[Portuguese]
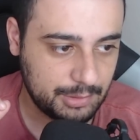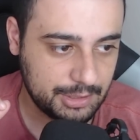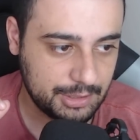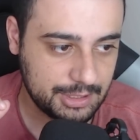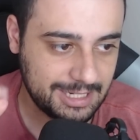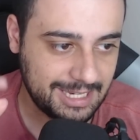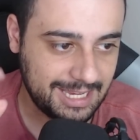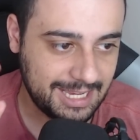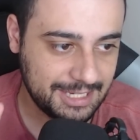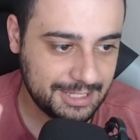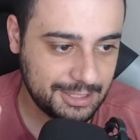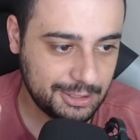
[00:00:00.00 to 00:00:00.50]

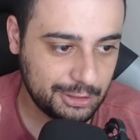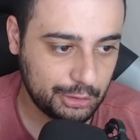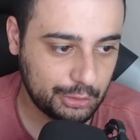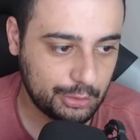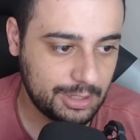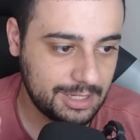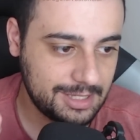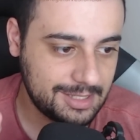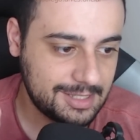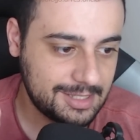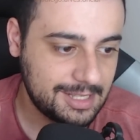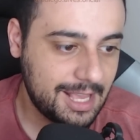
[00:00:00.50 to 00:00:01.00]
pode ganhar de
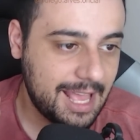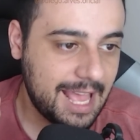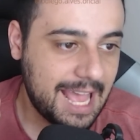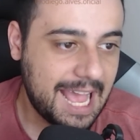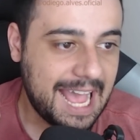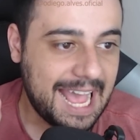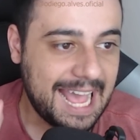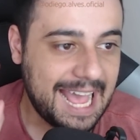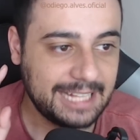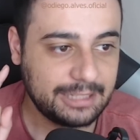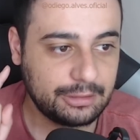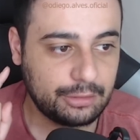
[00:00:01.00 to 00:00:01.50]
2
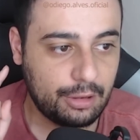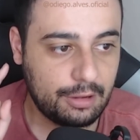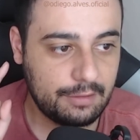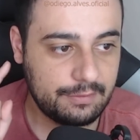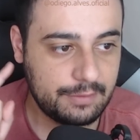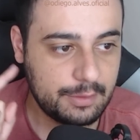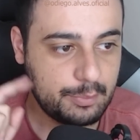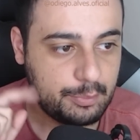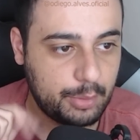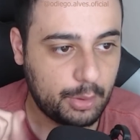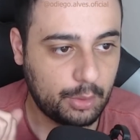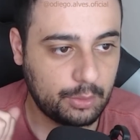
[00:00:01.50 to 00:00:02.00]
a
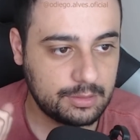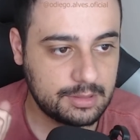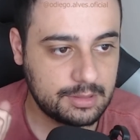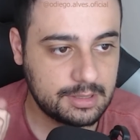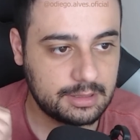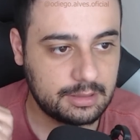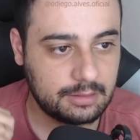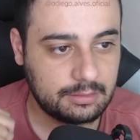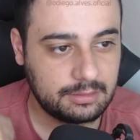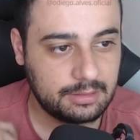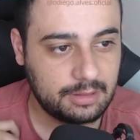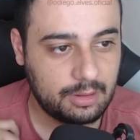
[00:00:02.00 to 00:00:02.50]
9 pontos,
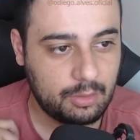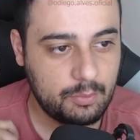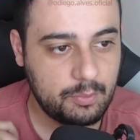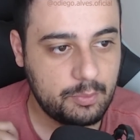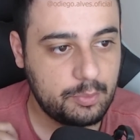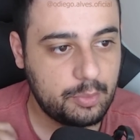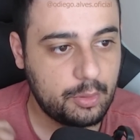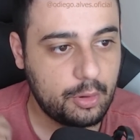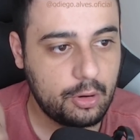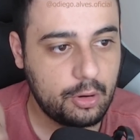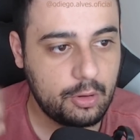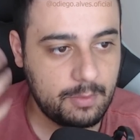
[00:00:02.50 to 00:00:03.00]
então tá um
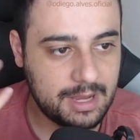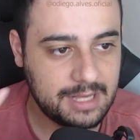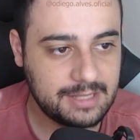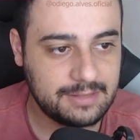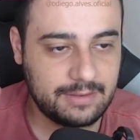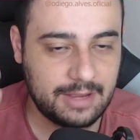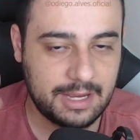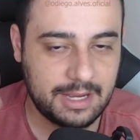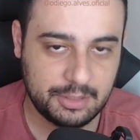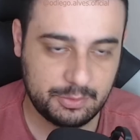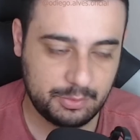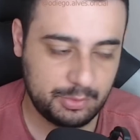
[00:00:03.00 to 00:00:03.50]
pouco mais
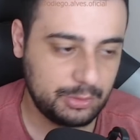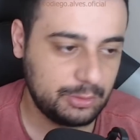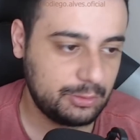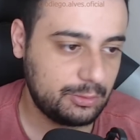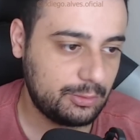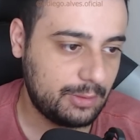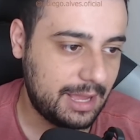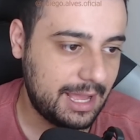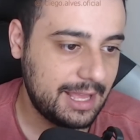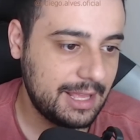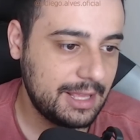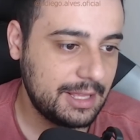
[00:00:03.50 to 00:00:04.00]
fácil de
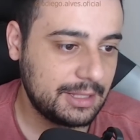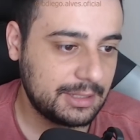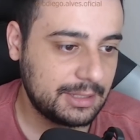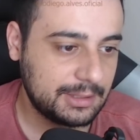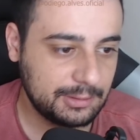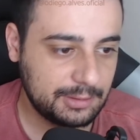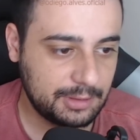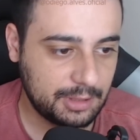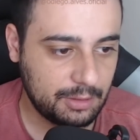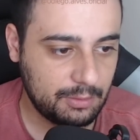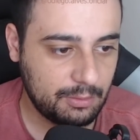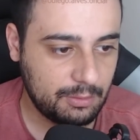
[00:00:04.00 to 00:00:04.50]
pontuar
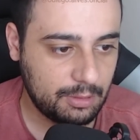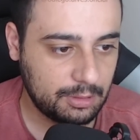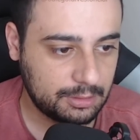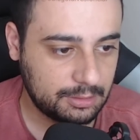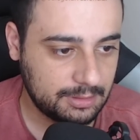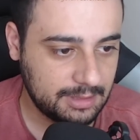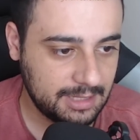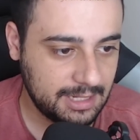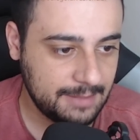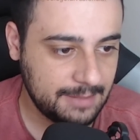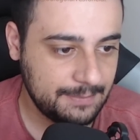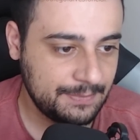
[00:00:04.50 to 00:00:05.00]
do que o
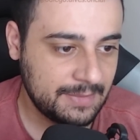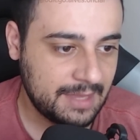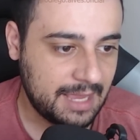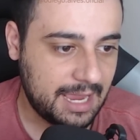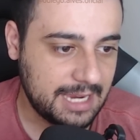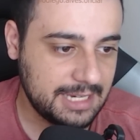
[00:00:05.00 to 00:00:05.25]
outro, né?